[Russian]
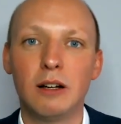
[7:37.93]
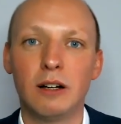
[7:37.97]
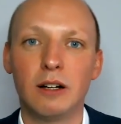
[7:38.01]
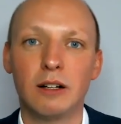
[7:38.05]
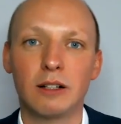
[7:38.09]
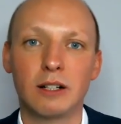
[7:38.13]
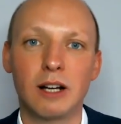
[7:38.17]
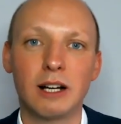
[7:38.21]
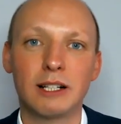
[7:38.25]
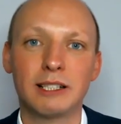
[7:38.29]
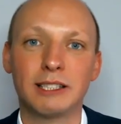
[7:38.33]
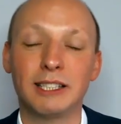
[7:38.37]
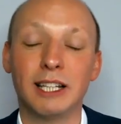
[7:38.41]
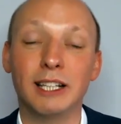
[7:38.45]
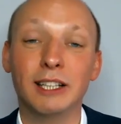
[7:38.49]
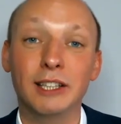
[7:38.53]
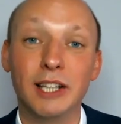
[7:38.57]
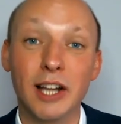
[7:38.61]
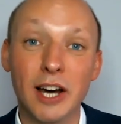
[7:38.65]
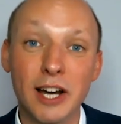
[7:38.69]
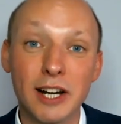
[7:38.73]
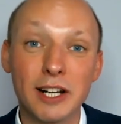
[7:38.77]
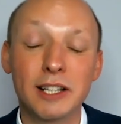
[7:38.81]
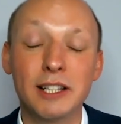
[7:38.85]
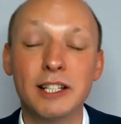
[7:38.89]
а, как
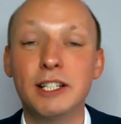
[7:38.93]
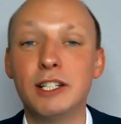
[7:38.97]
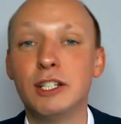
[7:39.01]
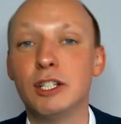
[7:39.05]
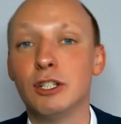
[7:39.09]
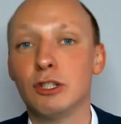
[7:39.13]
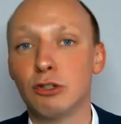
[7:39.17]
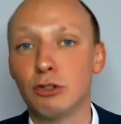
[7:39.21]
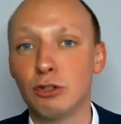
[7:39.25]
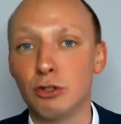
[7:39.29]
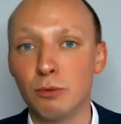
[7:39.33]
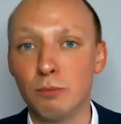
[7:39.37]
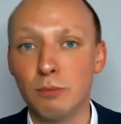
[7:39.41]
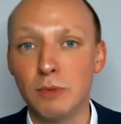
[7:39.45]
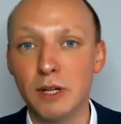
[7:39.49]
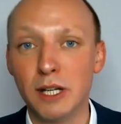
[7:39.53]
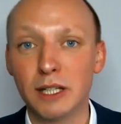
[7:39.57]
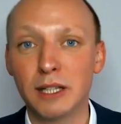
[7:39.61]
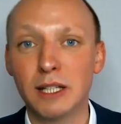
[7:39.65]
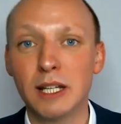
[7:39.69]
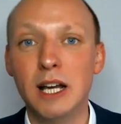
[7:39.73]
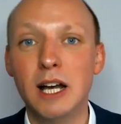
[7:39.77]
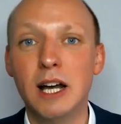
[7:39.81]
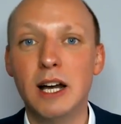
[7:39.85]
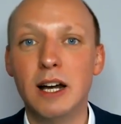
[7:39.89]
стандартный
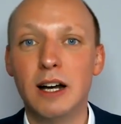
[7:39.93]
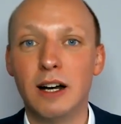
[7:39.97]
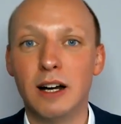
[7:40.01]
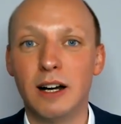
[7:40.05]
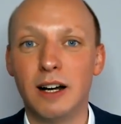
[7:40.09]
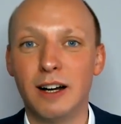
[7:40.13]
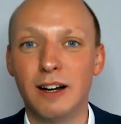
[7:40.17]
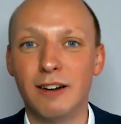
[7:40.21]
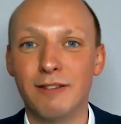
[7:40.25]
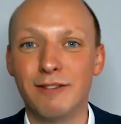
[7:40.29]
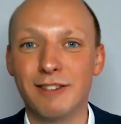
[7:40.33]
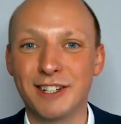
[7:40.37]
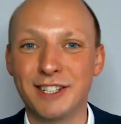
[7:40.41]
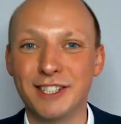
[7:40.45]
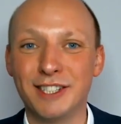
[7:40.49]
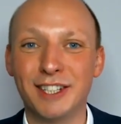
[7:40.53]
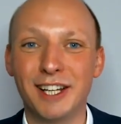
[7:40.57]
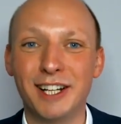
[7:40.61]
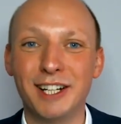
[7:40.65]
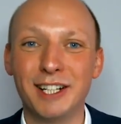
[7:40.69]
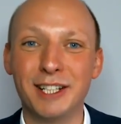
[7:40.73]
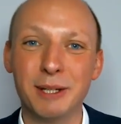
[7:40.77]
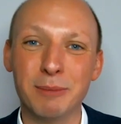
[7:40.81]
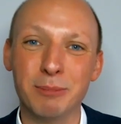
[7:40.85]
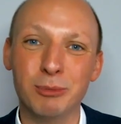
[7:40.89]
инструмент а, в
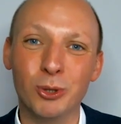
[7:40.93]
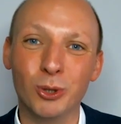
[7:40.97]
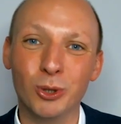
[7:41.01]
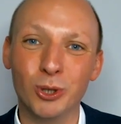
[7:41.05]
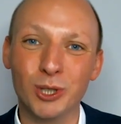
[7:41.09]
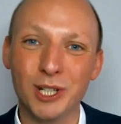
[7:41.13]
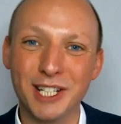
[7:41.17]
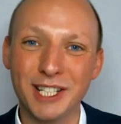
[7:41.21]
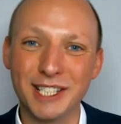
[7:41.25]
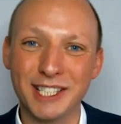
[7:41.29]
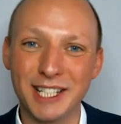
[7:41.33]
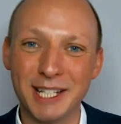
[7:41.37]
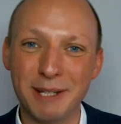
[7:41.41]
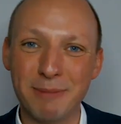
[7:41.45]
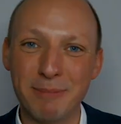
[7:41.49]
арсенале гипнолога и